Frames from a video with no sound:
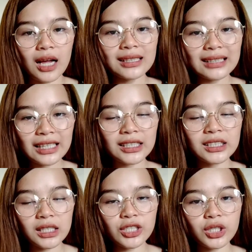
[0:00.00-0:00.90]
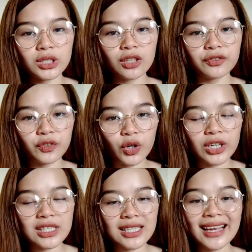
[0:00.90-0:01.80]
anti-radiation of
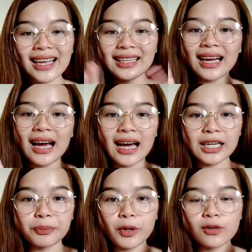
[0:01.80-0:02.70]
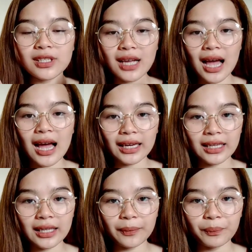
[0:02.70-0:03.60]
course, ayan, nakaharap ako sa
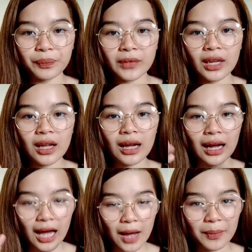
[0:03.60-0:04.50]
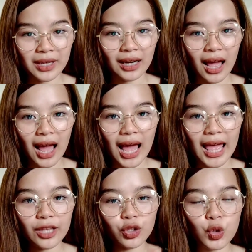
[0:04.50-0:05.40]
aking camera
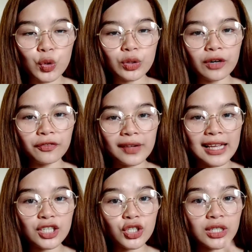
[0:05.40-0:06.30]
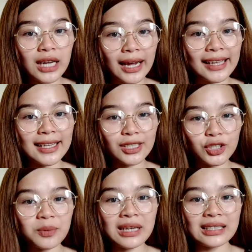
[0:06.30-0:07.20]
and yung reflection ng
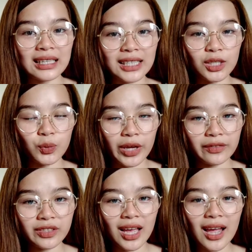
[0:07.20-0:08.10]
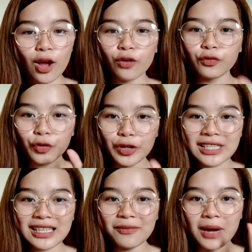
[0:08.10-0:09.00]
electromagnetic waves ay of
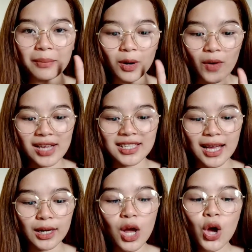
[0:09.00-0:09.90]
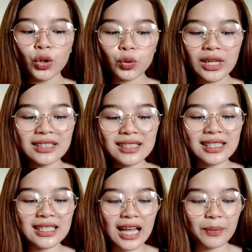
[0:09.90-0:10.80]
course nababawasan tulad ng
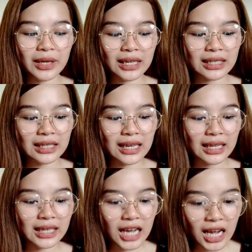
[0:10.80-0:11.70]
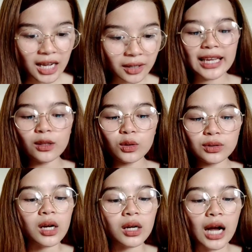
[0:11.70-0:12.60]
sinabi kanina na it
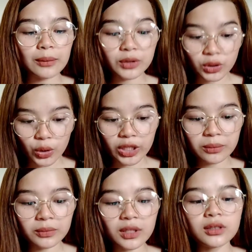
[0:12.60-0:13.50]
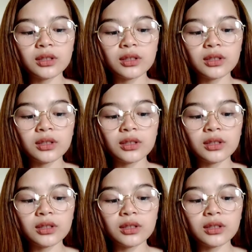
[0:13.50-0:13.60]
could absorb